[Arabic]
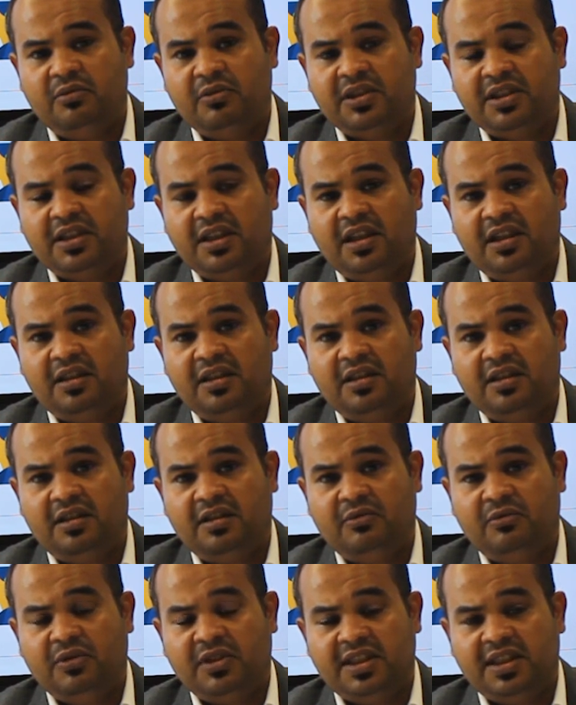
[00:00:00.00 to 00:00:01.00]
الوسائل
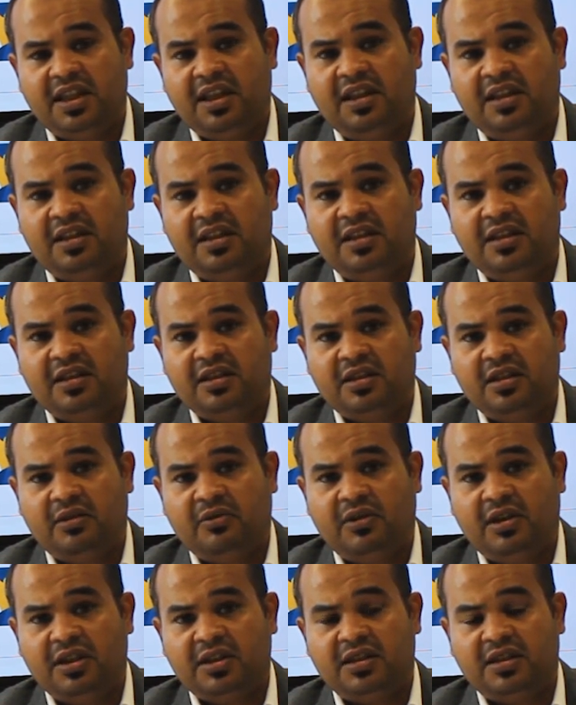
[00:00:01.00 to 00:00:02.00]
وسائل
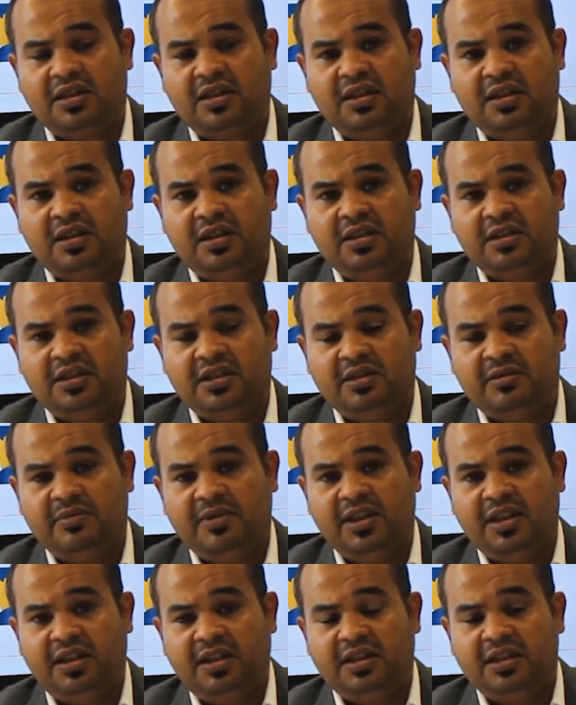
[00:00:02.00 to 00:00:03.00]
التواصل
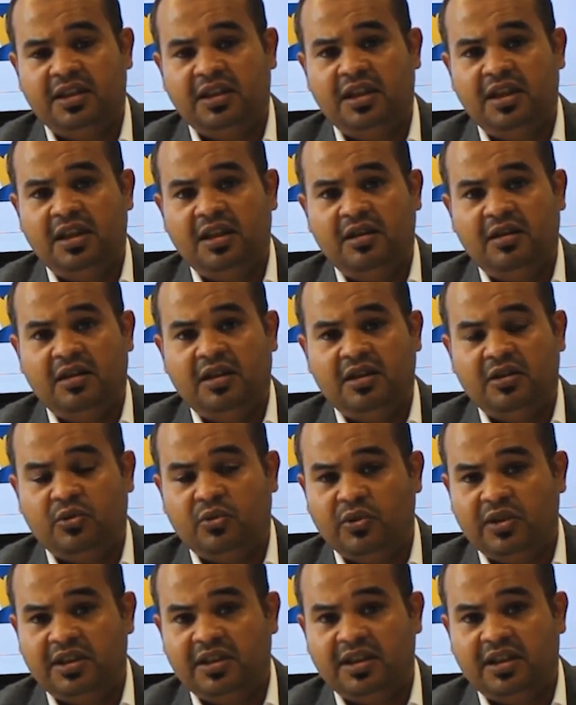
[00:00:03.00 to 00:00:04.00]
الاجتماعي
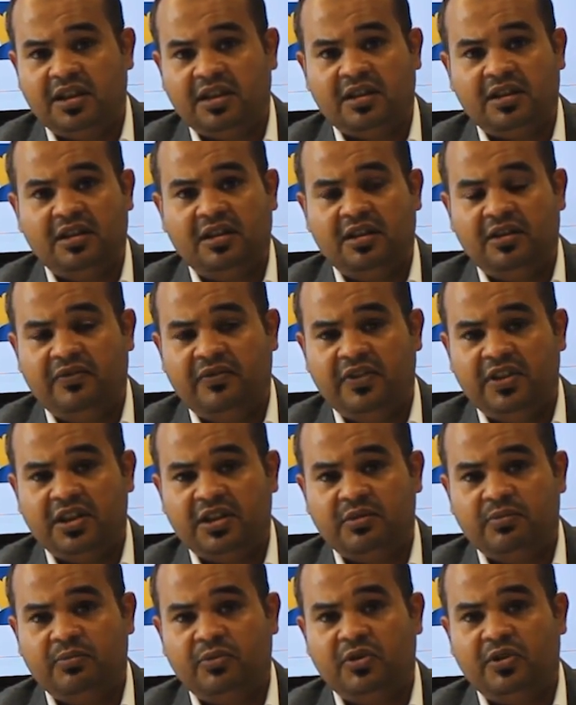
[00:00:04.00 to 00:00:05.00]
تويتر
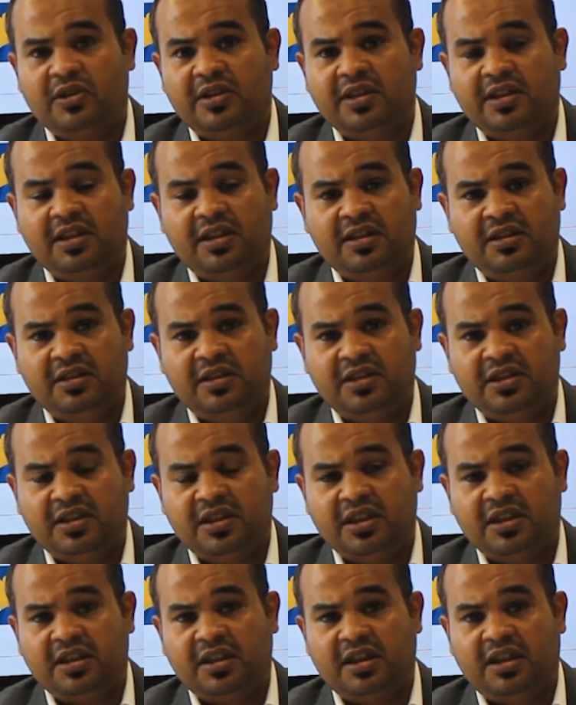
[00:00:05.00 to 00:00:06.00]
الفيسبوك
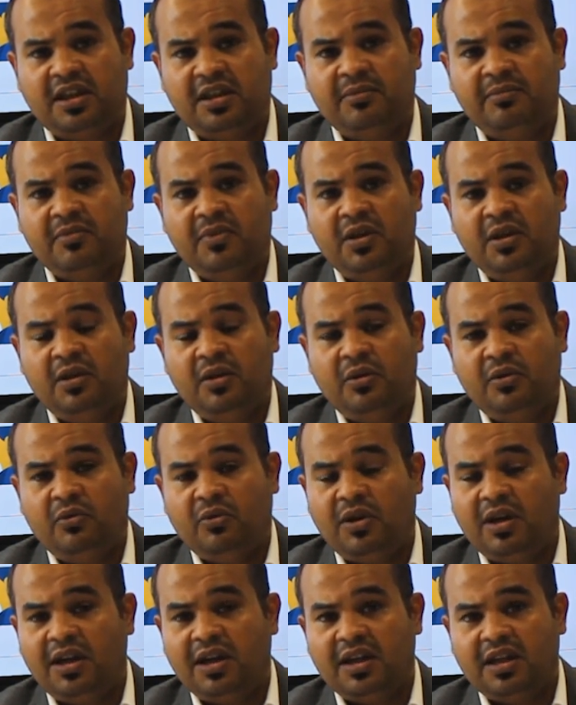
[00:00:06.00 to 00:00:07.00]
الانستغرام
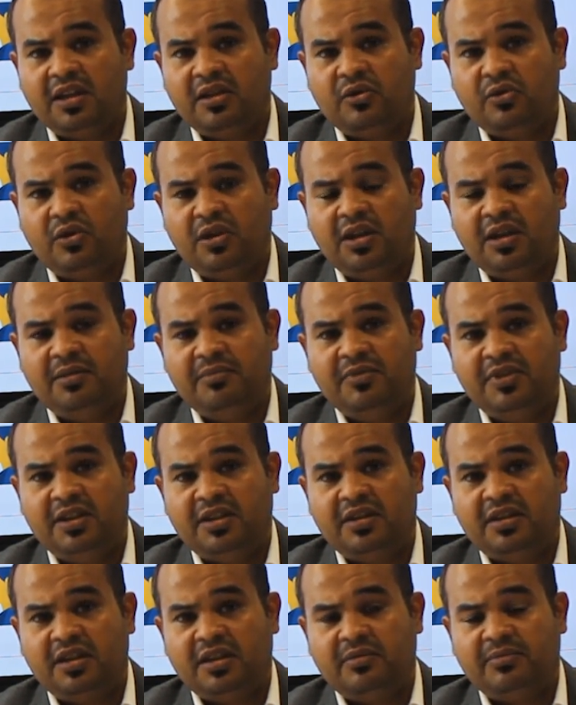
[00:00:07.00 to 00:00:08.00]
وغيرها من
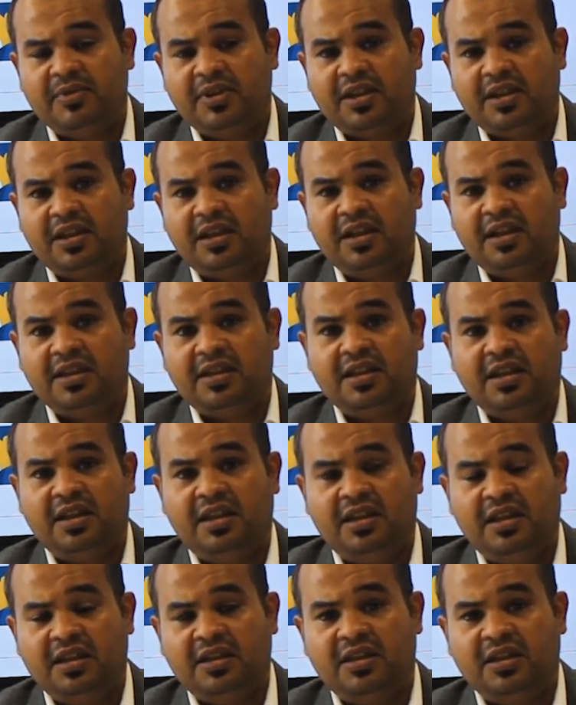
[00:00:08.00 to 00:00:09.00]
التطبيقات
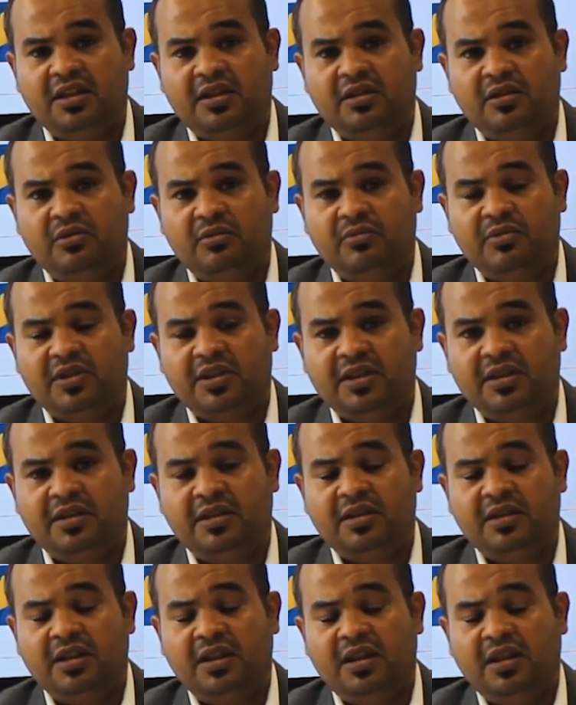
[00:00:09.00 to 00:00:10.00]
التي
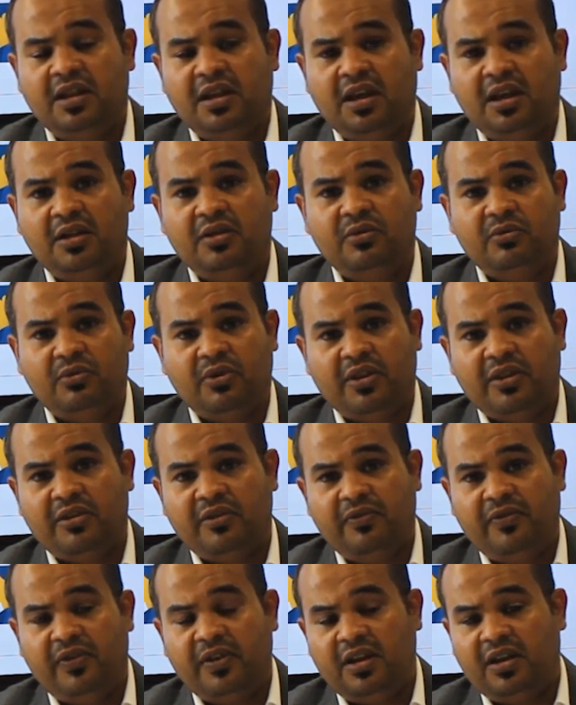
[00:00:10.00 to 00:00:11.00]
يمكن أن
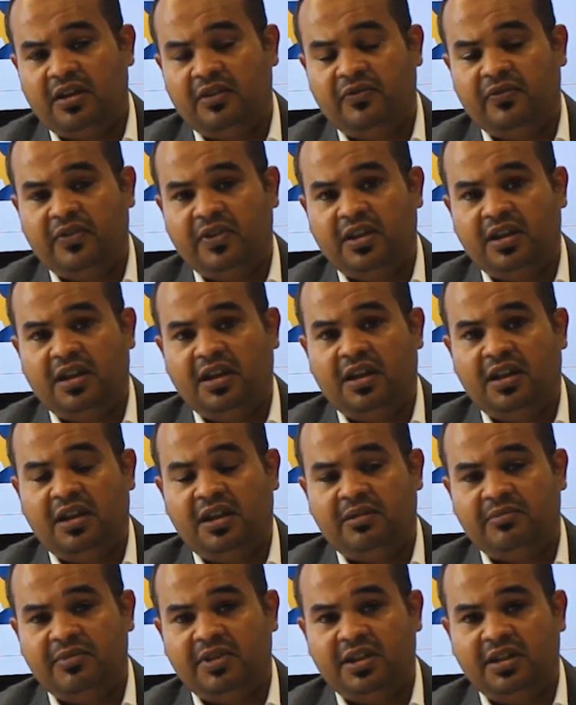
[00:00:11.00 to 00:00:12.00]
نوظفها في
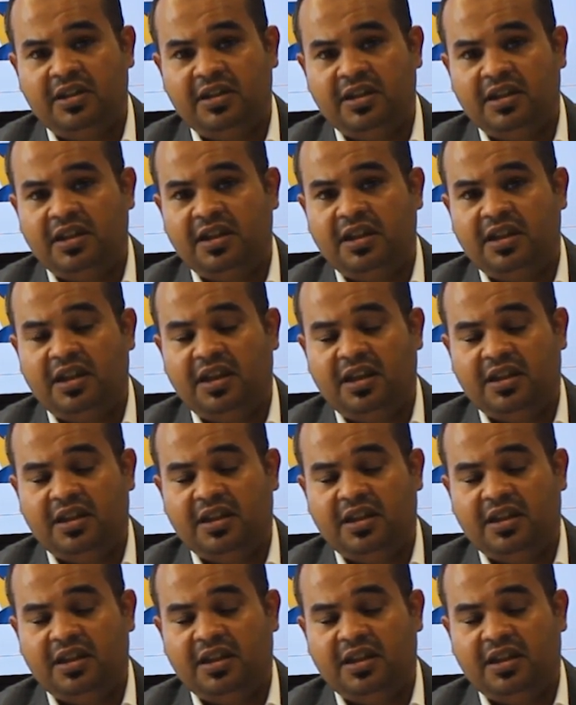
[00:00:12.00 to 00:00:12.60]
العملية